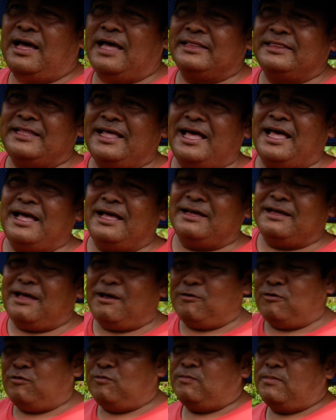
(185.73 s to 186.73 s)
หันหน้า
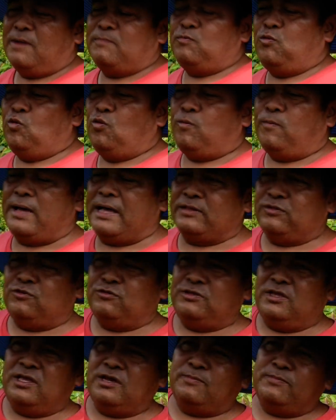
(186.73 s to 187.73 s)
เข้ามาปลูกผักต
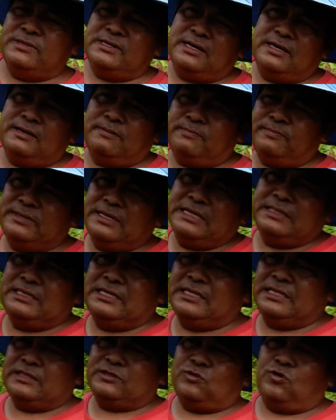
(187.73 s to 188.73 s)
รงนี้เพื่อเพื่อ
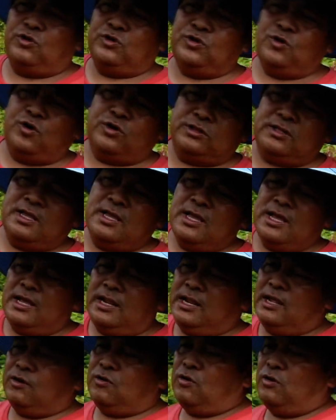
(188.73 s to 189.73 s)
ที่จะต่อยอด
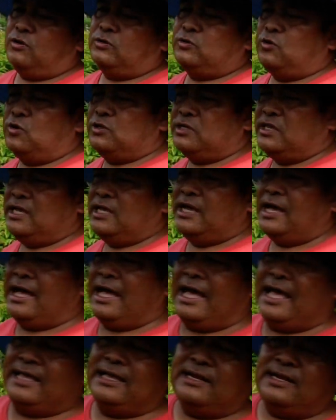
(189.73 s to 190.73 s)
แล้วก็ตอนกิ่ง
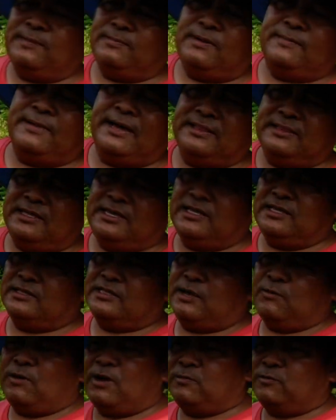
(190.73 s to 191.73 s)
กายอะไรประมาณนี้
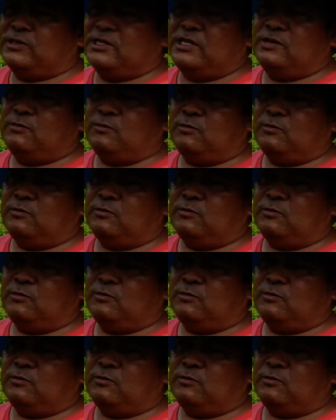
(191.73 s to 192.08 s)
แต่ว่าวันนี้